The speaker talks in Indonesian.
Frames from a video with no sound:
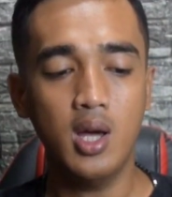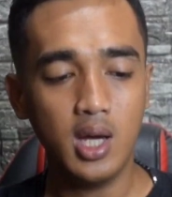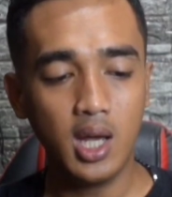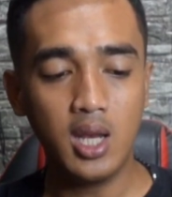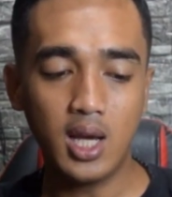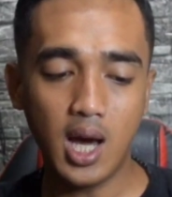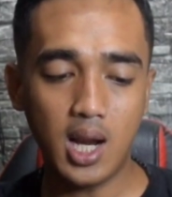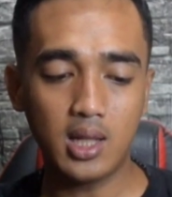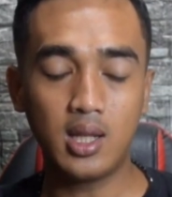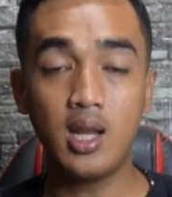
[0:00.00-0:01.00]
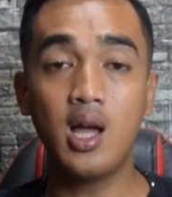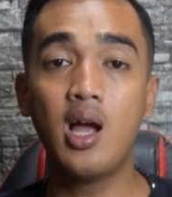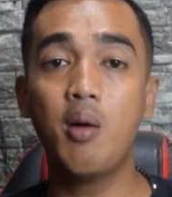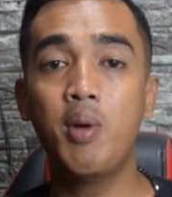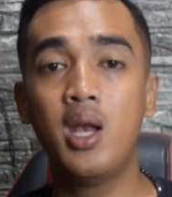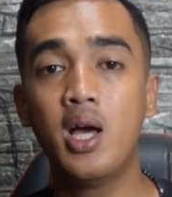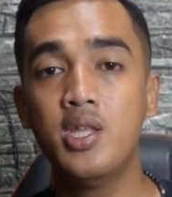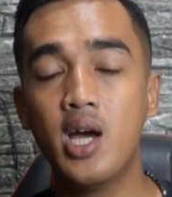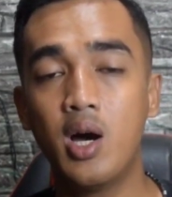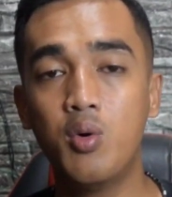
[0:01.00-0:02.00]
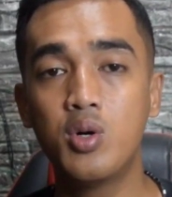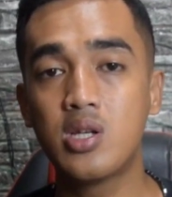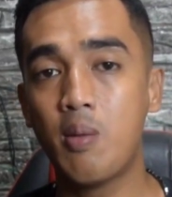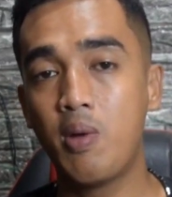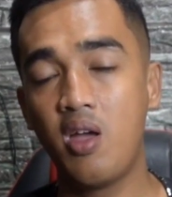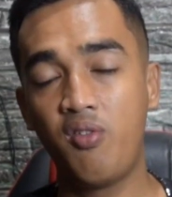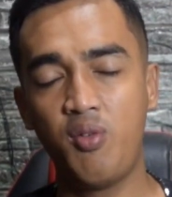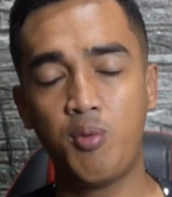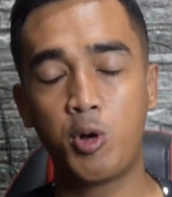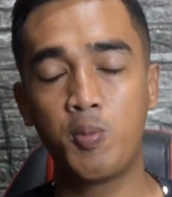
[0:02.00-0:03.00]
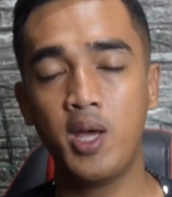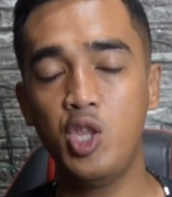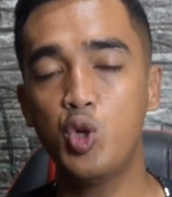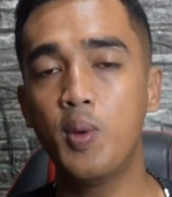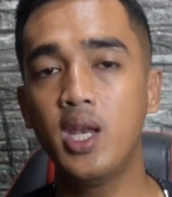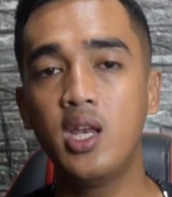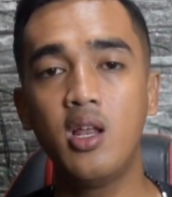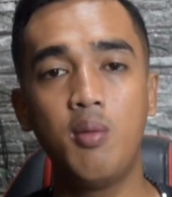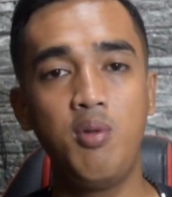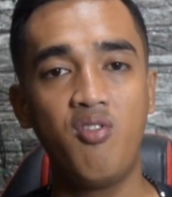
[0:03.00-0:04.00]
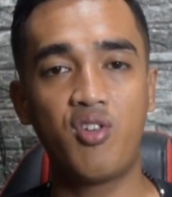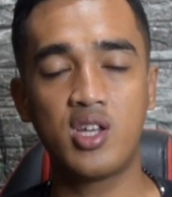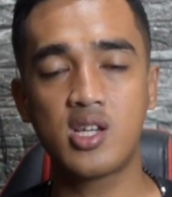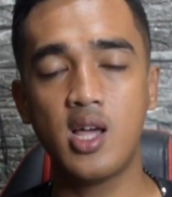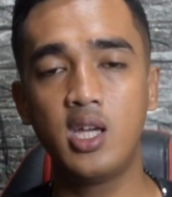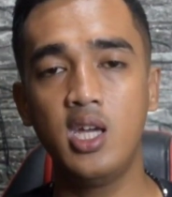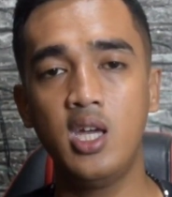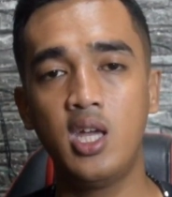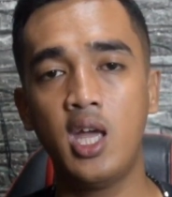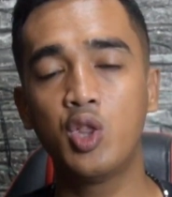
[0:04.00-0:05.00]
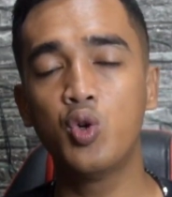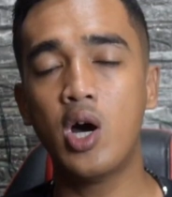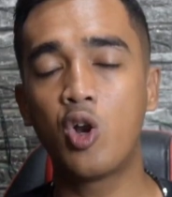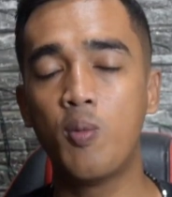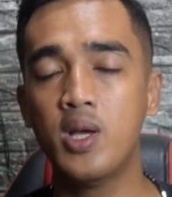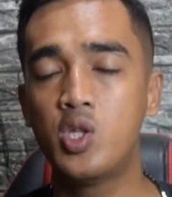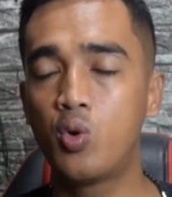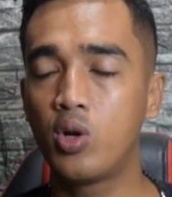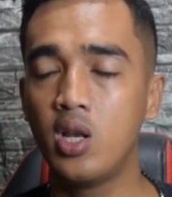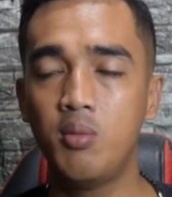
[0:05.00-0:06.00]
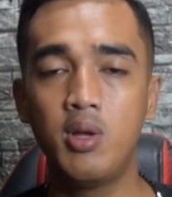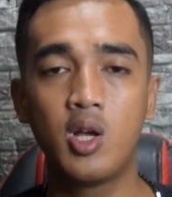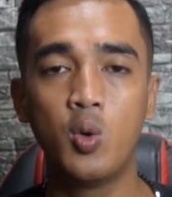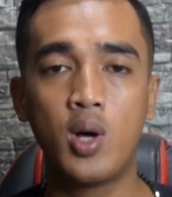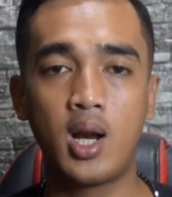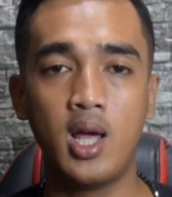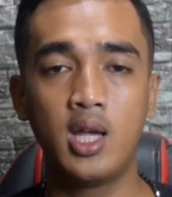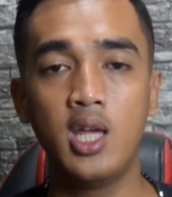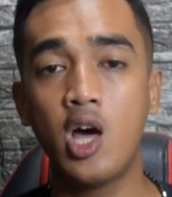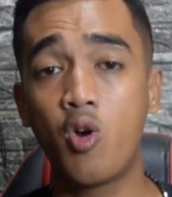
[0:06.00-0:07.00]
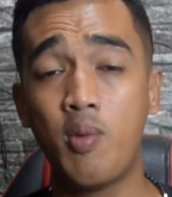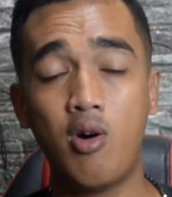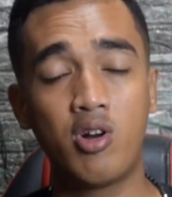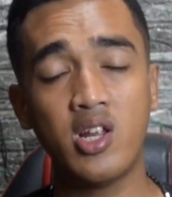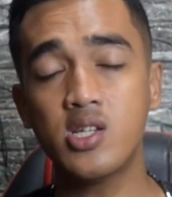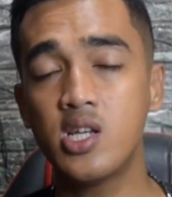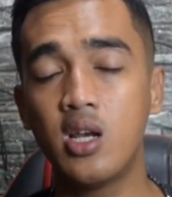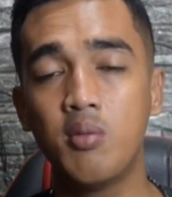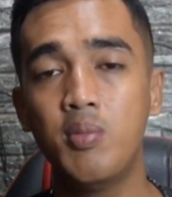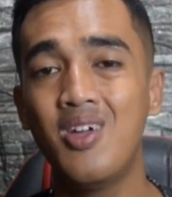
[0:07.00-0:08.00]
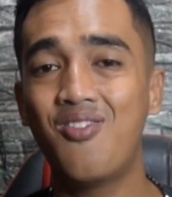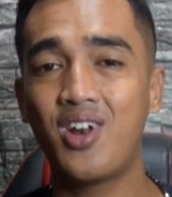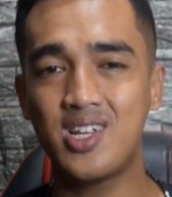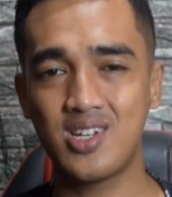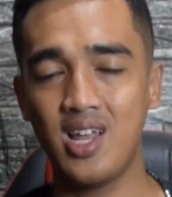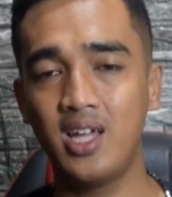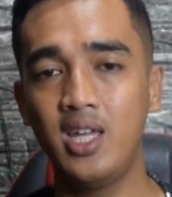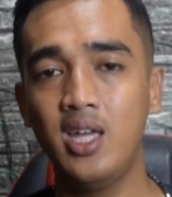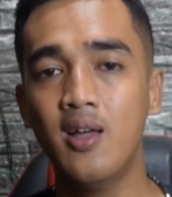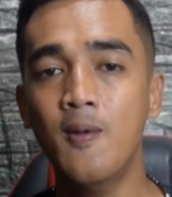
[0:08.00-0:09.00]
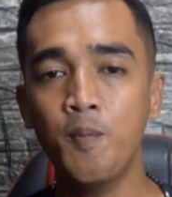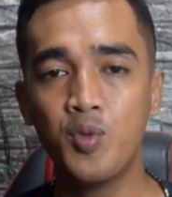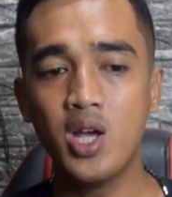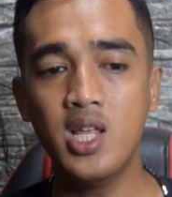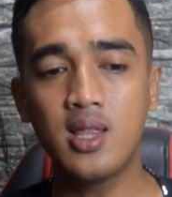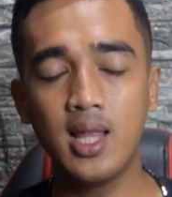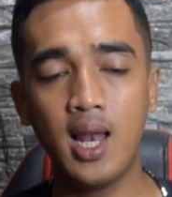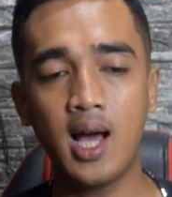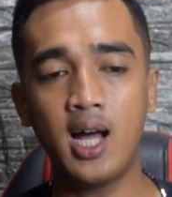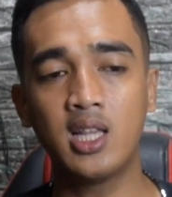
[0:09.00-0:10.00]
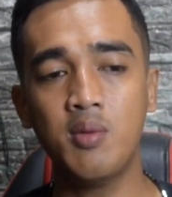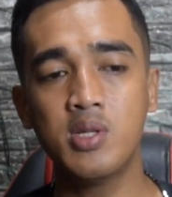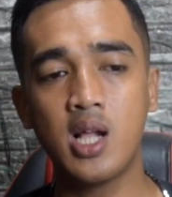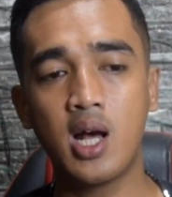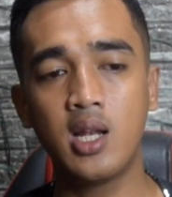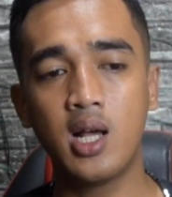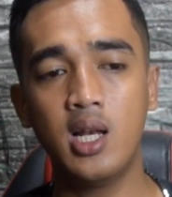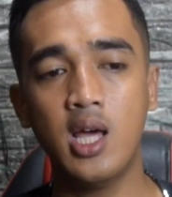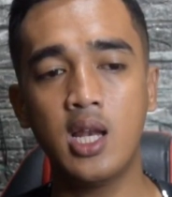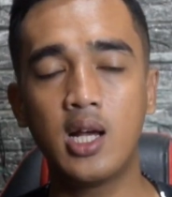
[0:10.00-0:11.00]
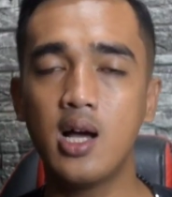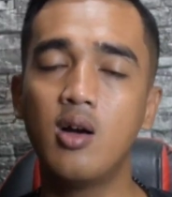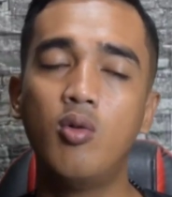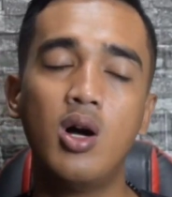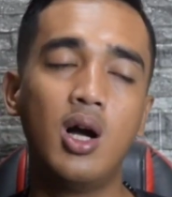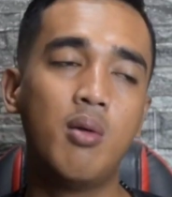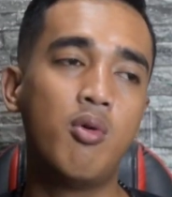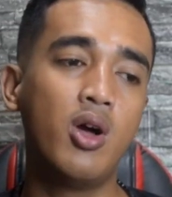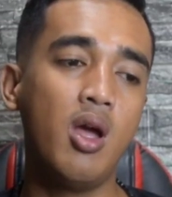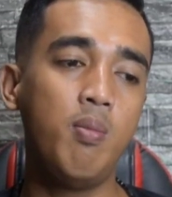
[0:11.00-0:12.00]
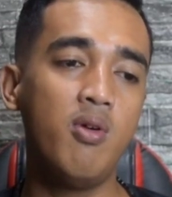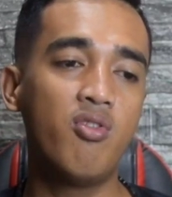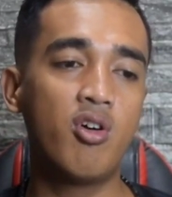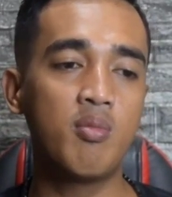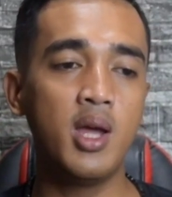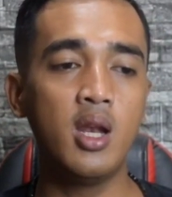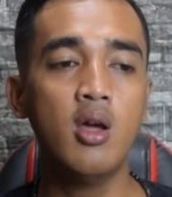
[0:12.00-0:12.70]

ini karakternya nggak beda jauh sama heavy men cuman ini lebih fresh lagi yaitu aroma jeruknya lebih keluar lagi aroma orange-nya lebih fresh lagi jadi istilah kata misalkan kalian kang gua nggak mau happy for men